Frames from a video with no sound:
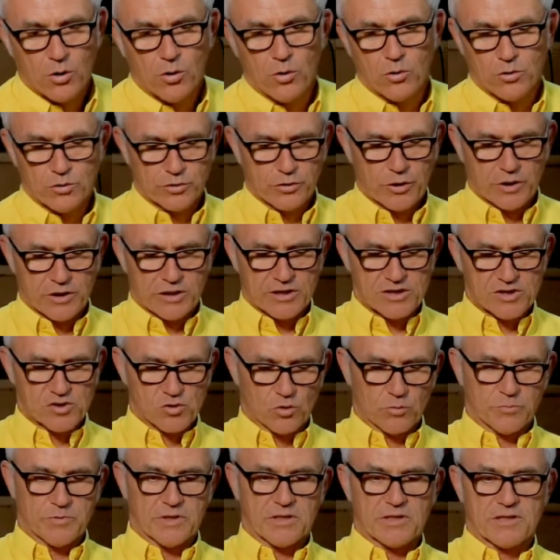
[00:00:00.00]
und können
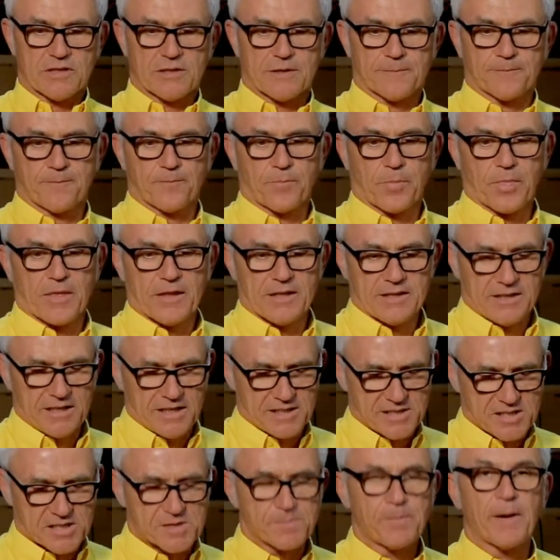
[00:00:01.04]
somit
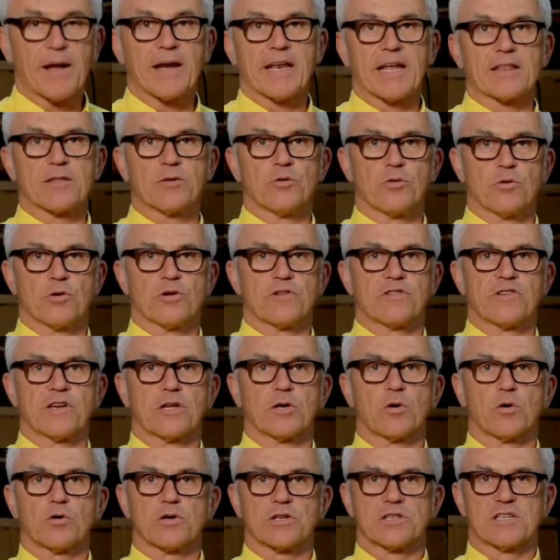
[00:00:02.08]
dieses Palettenhütchen
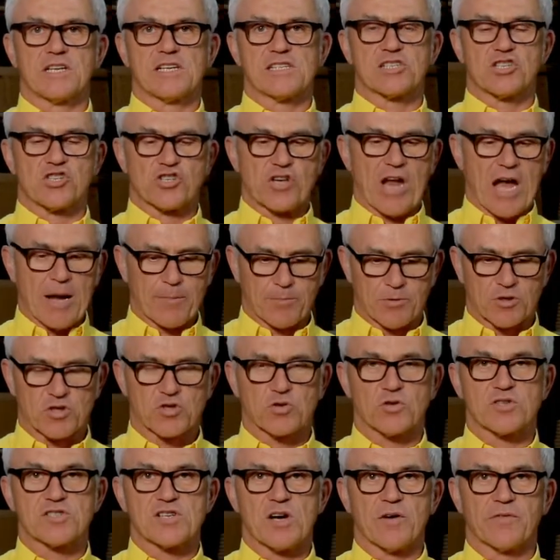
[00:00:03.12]
oder diesen
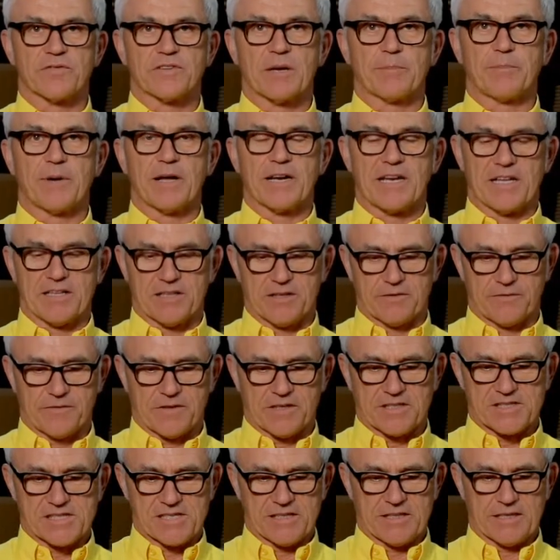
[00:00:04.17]
Stapelschutz auf der Palette
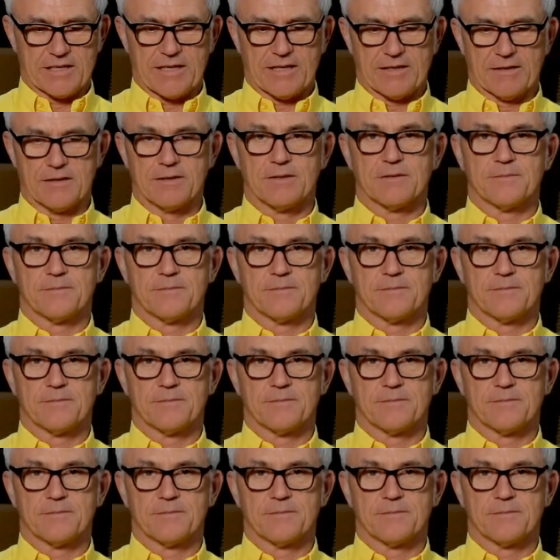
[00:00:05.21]
fixieren.